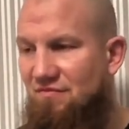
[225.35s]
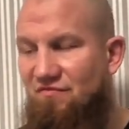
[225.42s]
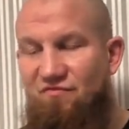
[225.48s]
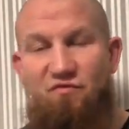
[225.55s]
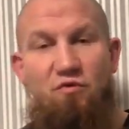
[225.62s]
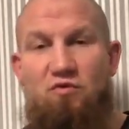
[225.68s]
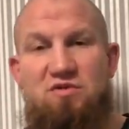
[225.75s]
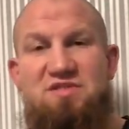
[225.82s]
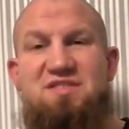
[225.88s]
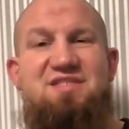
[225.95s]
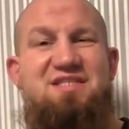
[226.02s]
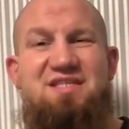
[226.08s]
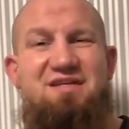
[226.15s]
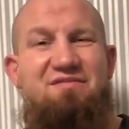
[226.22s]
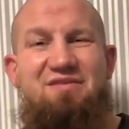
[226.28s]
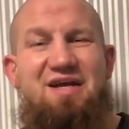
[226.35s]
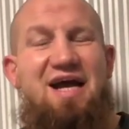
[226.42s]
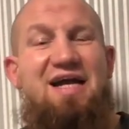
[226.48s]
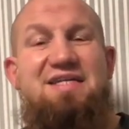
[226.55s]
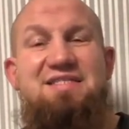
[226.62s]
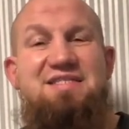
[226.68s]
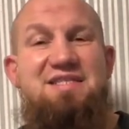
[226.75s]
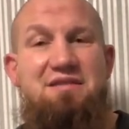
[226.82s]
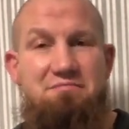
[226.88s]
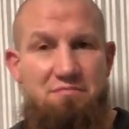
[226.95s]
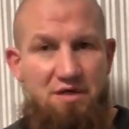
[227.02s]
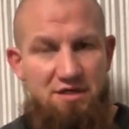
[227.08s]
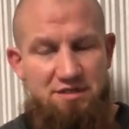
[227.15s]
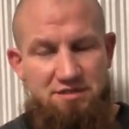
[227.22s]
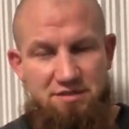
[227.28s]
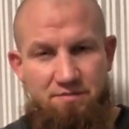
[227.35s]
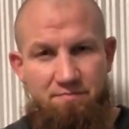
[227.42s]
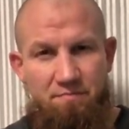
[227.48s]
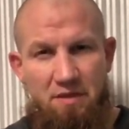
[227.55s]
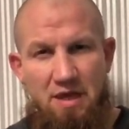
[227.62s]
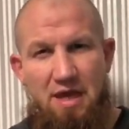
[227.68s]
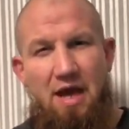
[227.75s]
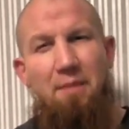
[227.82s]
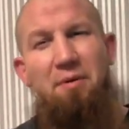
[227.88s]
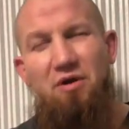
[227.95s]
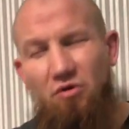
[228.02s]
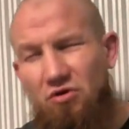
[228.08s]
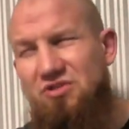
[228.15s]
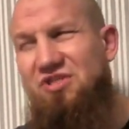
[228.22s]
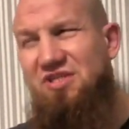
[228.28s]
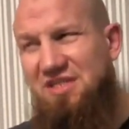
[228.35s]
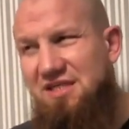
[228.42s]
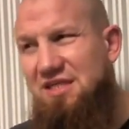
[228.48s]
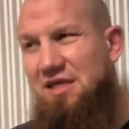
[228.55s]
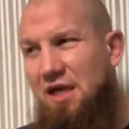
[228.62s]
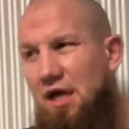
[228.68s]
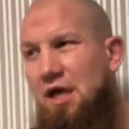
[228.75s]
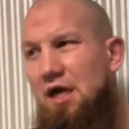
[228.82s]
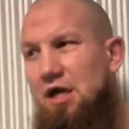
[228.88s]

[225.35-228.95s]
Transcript: wo es keinen Sinn macht. Aber Leute, die